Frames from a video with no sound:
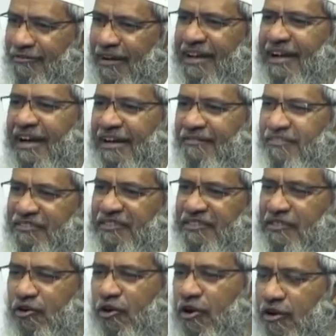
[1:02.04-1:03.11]
А почему
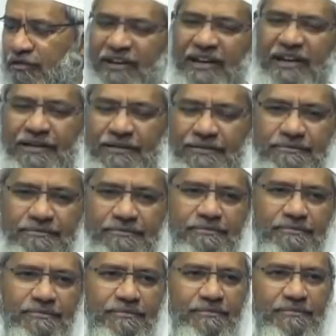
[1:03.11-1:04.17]
мы не можем
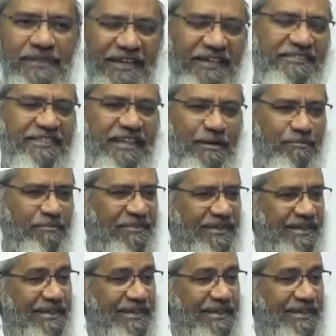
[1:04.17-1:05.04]
видеть своего Бога,